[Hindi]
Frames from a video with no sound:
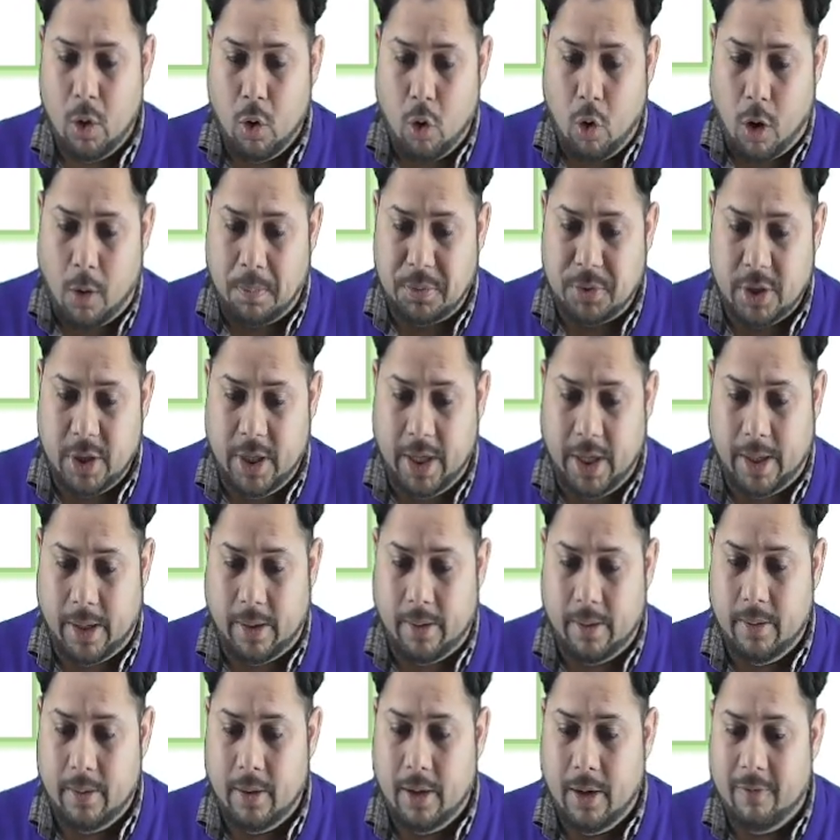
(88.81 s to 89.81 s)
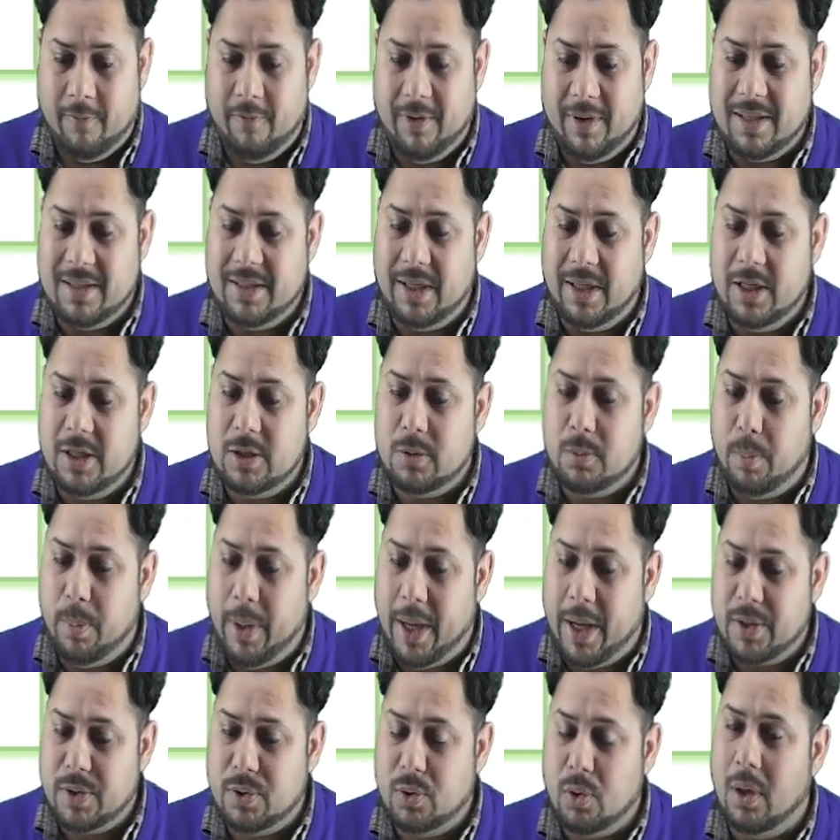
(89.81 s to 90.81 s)
Option A, because it is
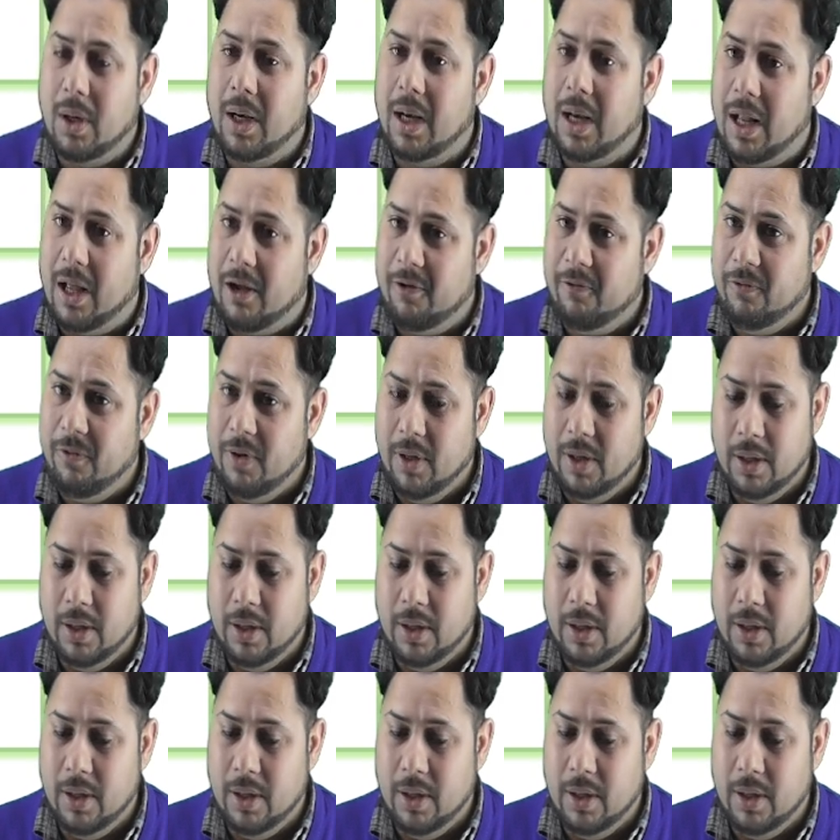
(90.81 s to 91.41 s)
based on love,